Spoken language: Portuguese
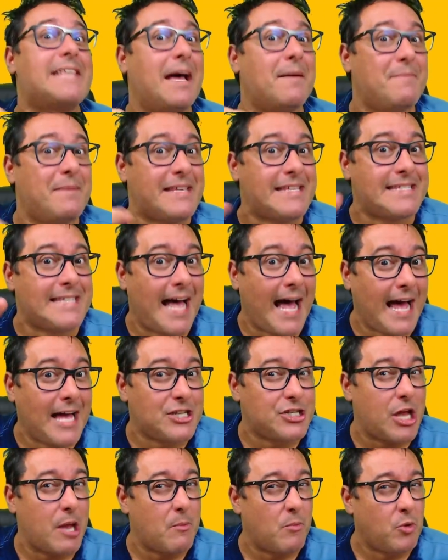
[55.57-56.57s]

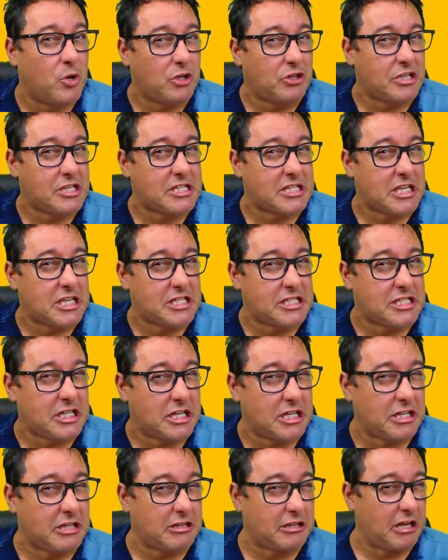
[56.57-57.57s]
amizade é muito
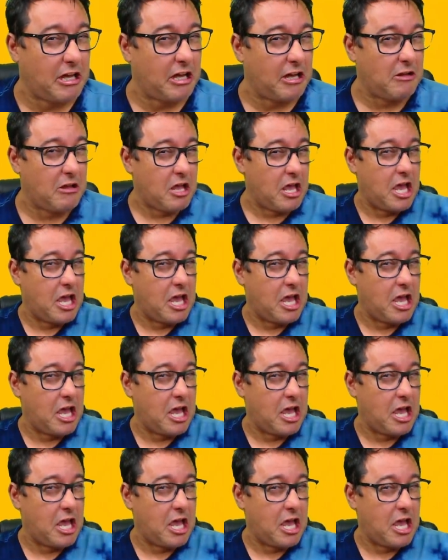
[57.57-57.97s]
esquisita,